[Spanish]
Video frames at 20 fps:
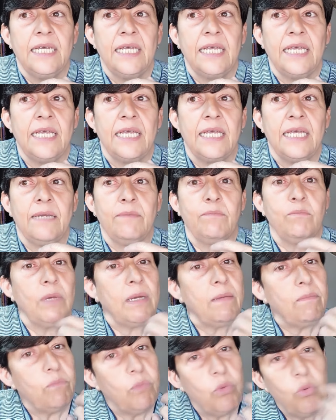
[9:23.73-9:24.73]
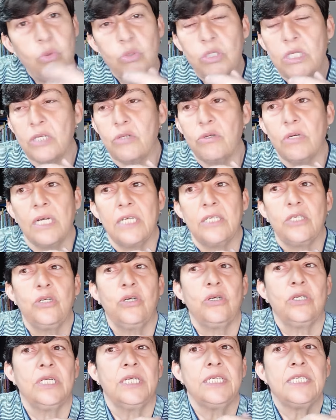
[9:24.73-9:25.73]
en, muchas
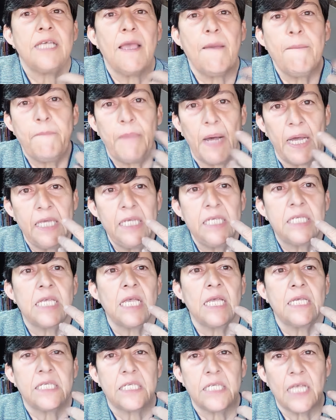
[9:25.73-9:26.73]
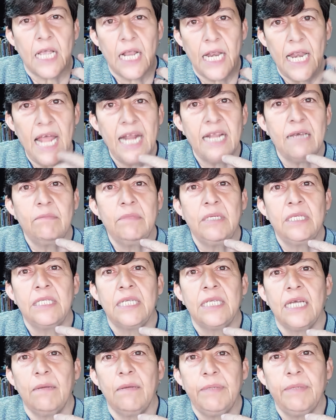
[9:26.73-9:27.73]
ocasiones y en países
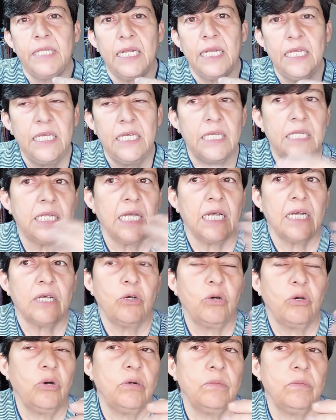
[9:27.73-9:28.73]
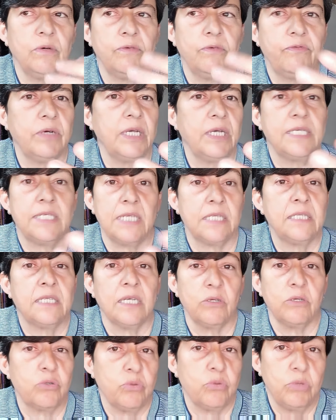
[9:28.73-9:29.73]
claramente capitalistas como es
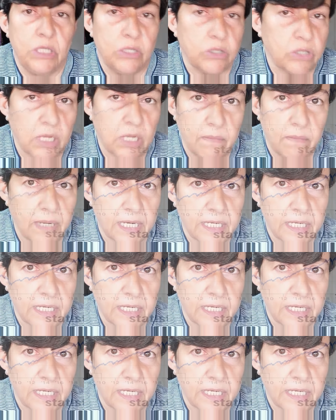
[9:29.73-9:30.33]
Estados Unidos, el más,